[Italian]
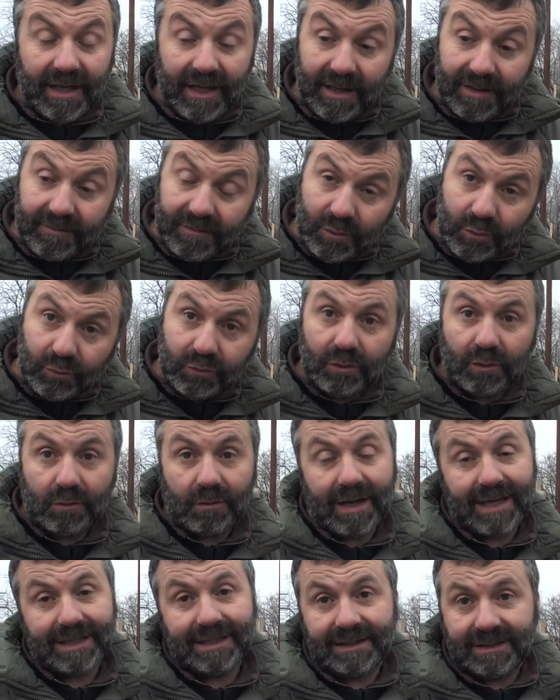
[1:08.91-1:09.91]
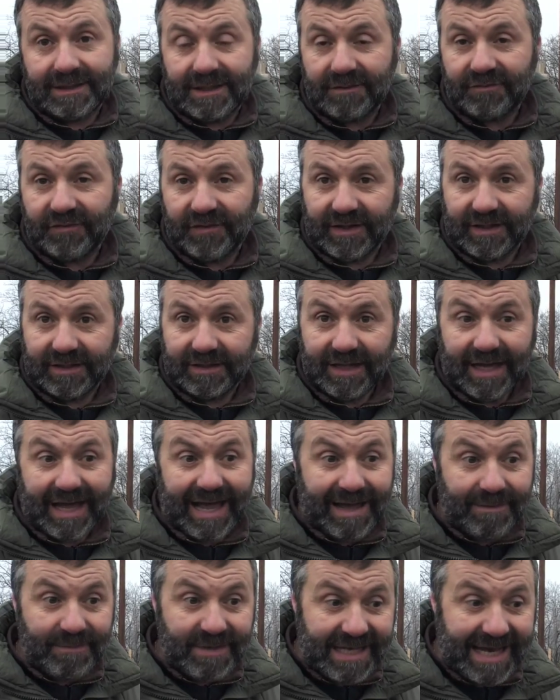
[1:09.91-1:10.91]
è venuto qua da Tiffany
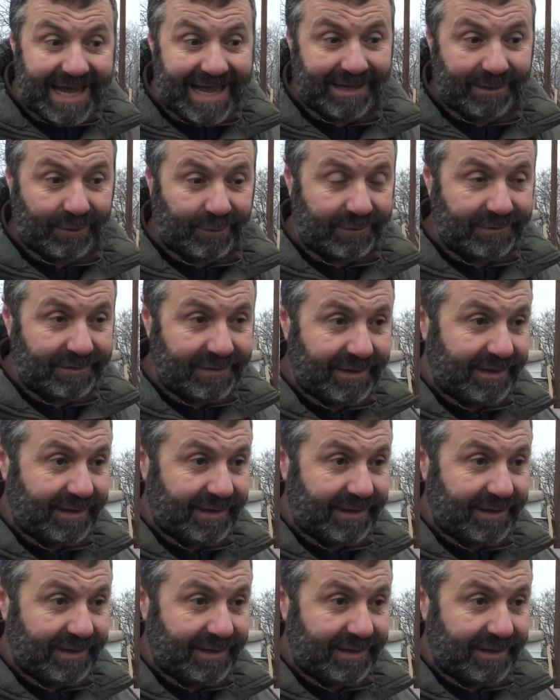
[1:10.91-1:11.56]
a Milano